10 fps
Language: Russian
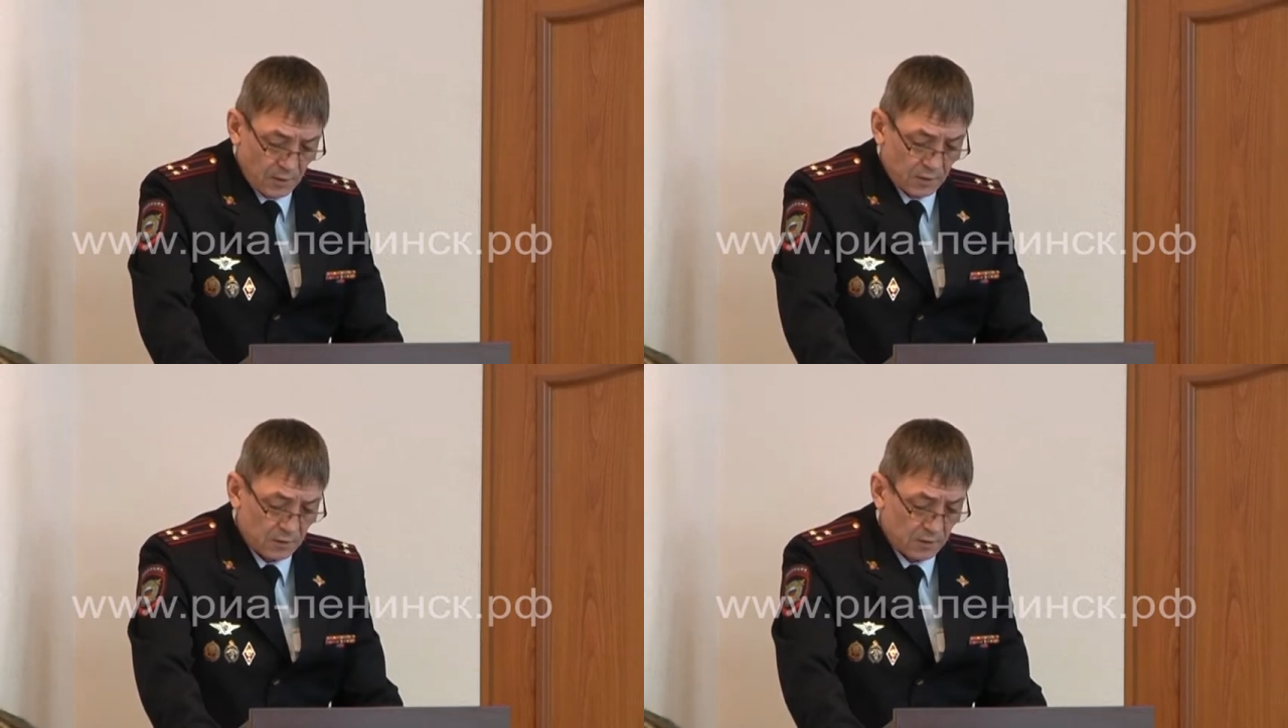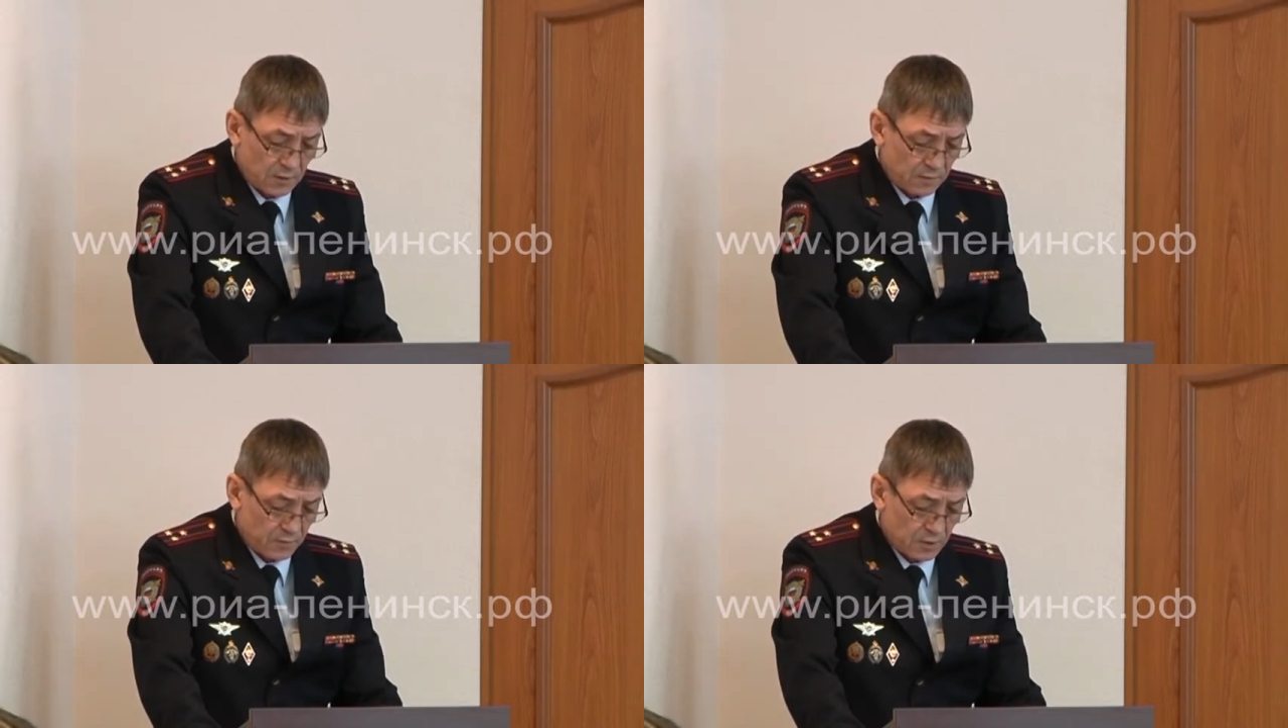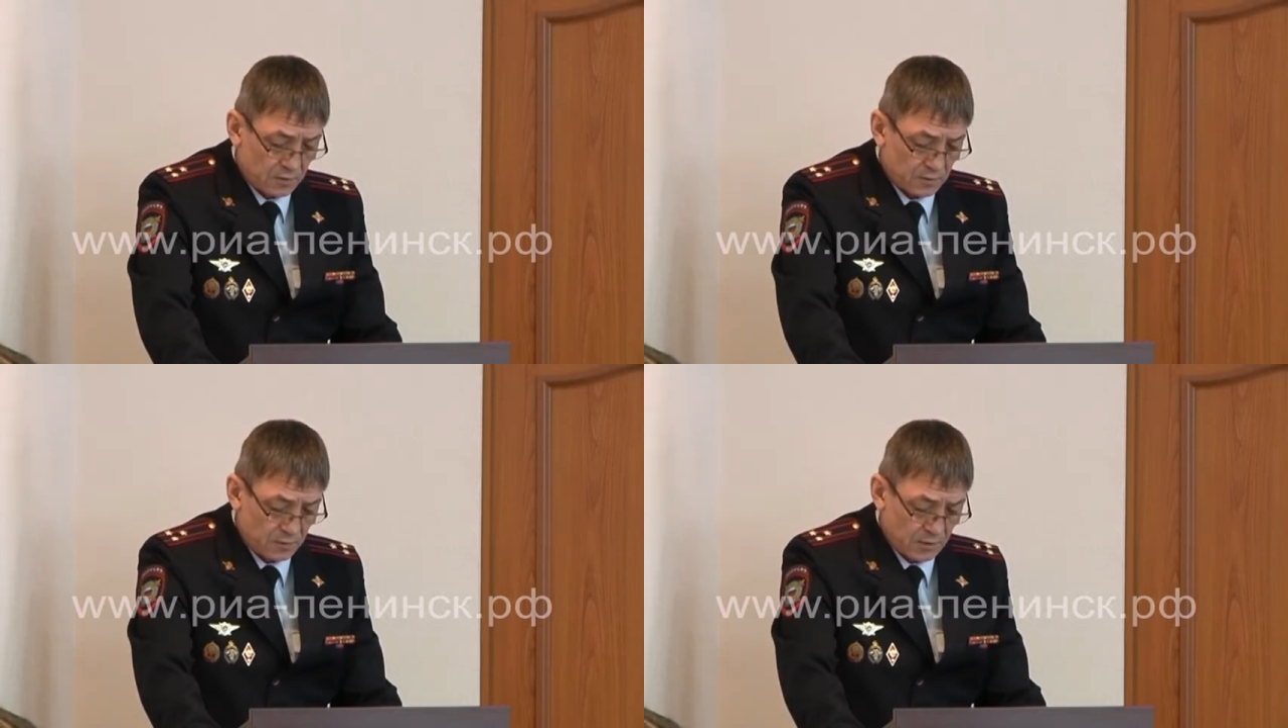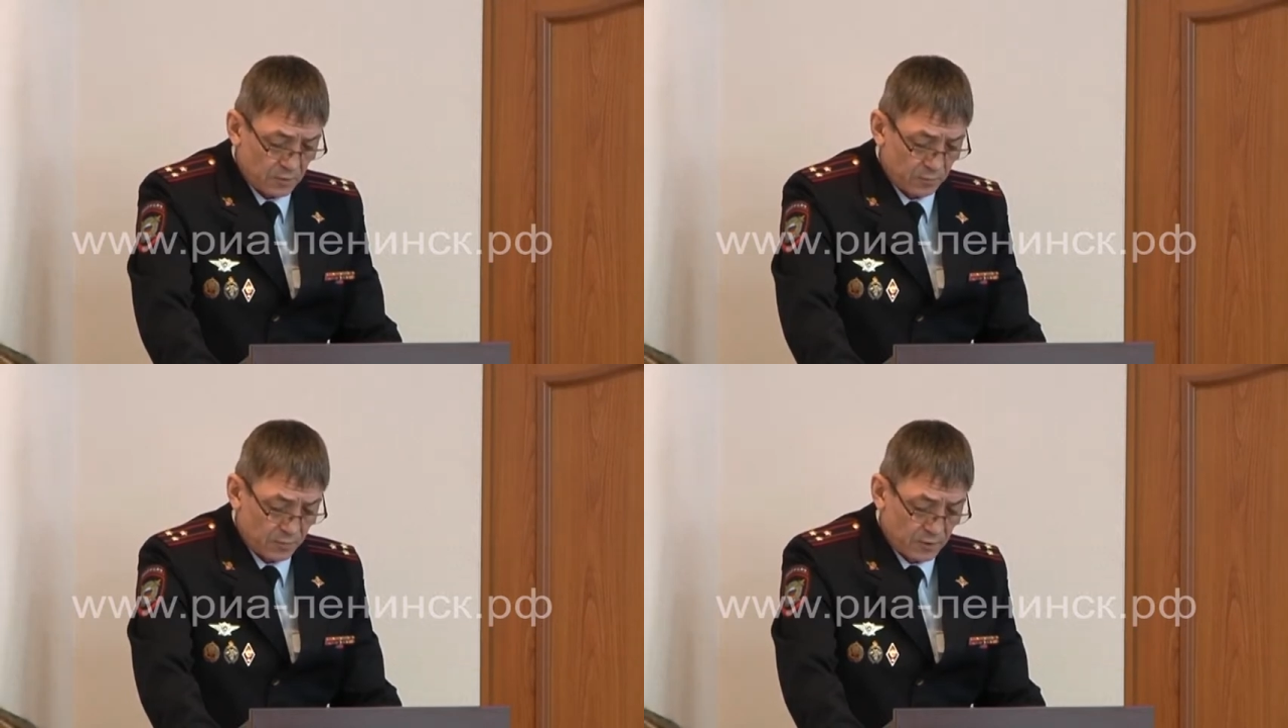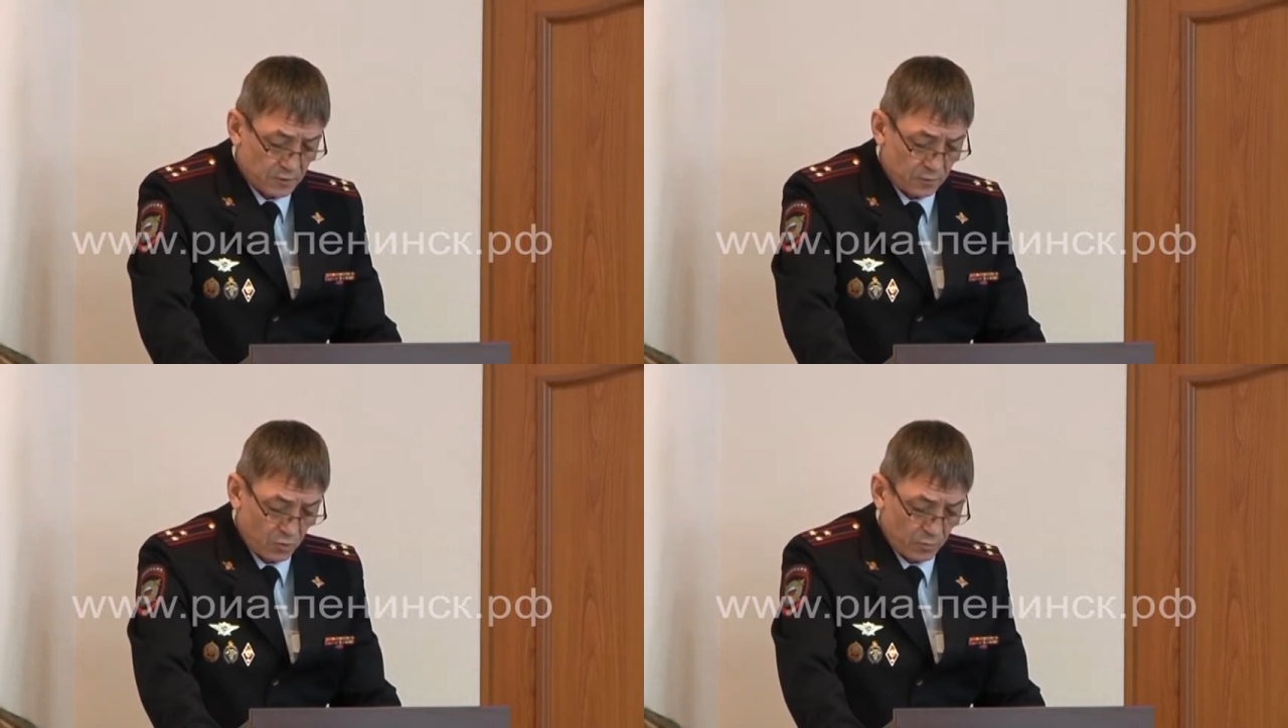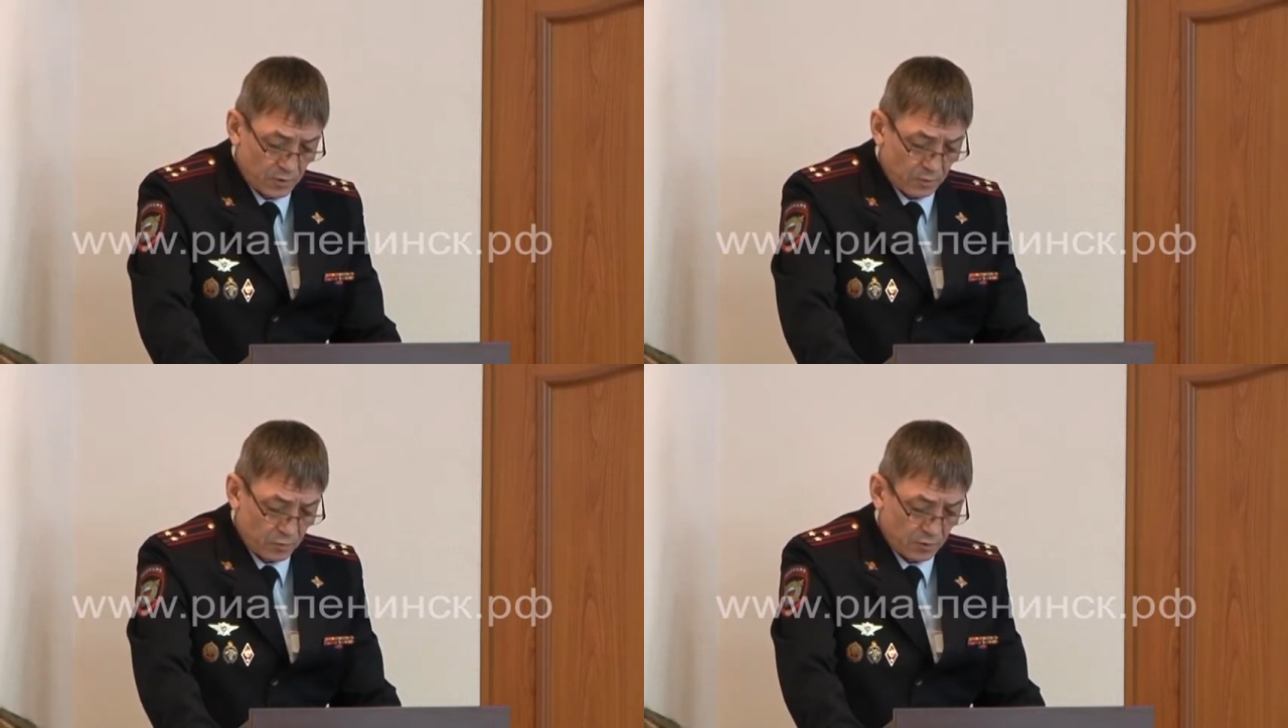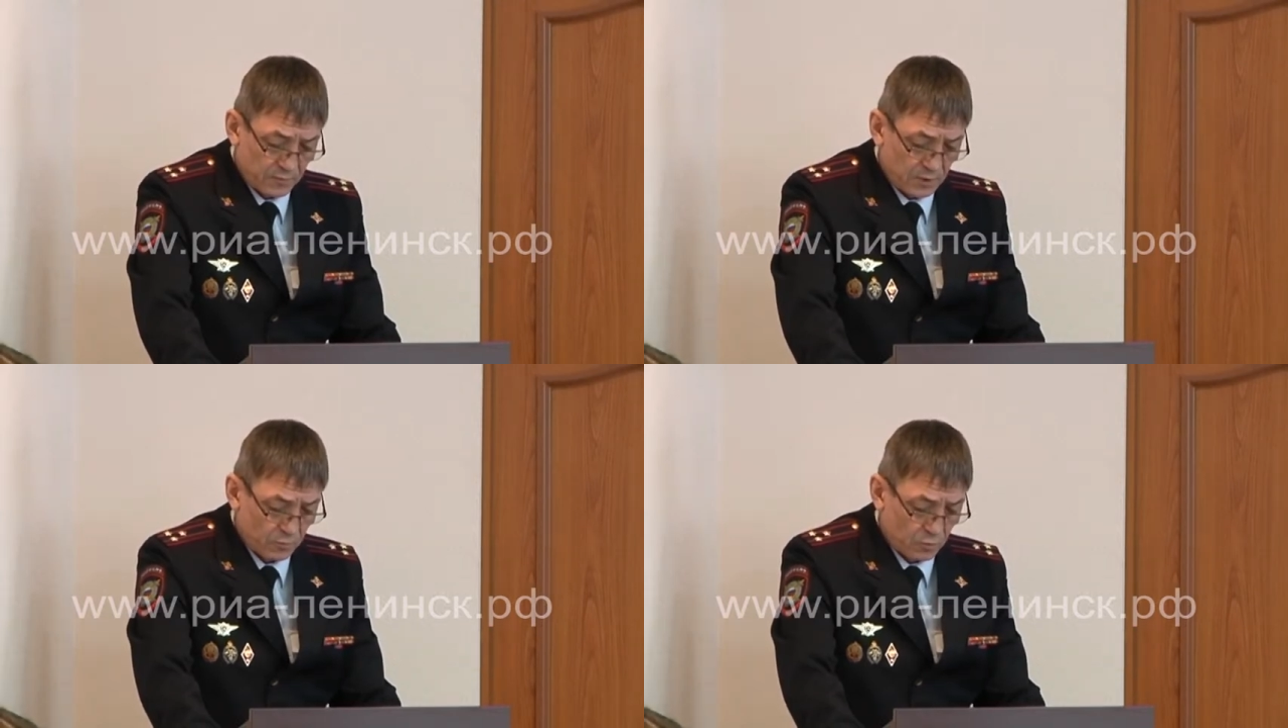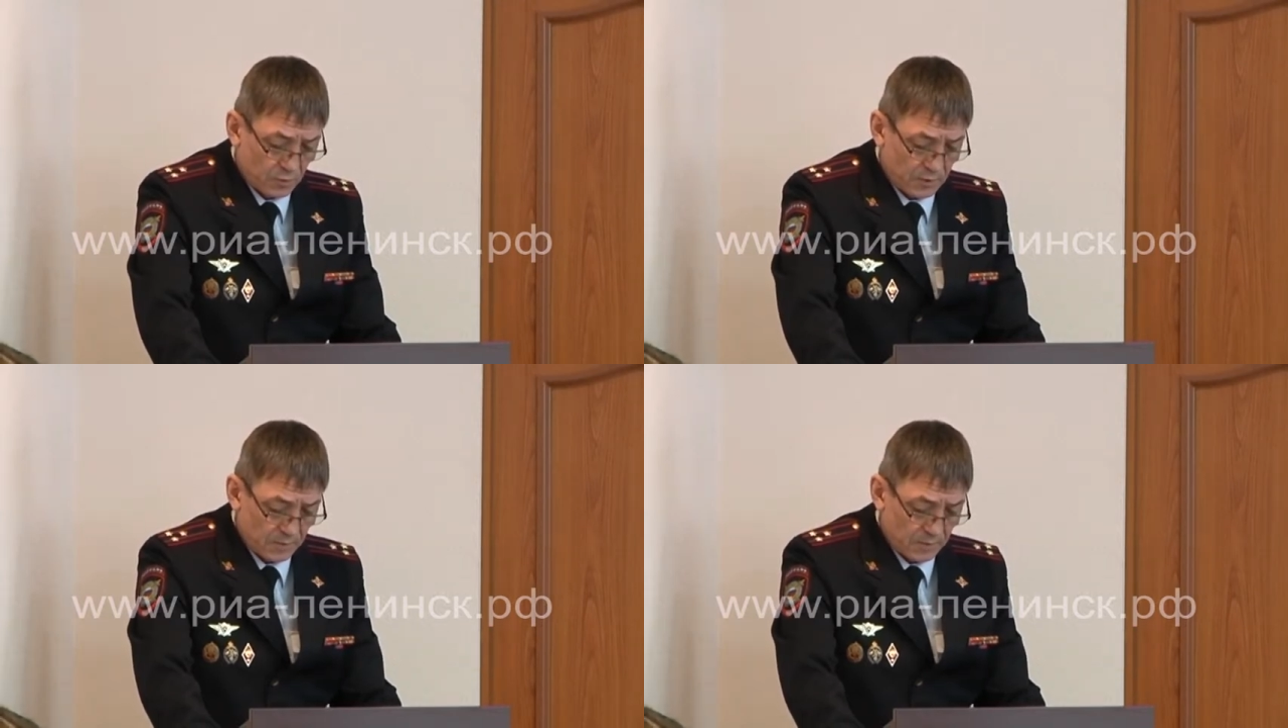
Это для нас важно, так как мы все живем и работаем в этом городе.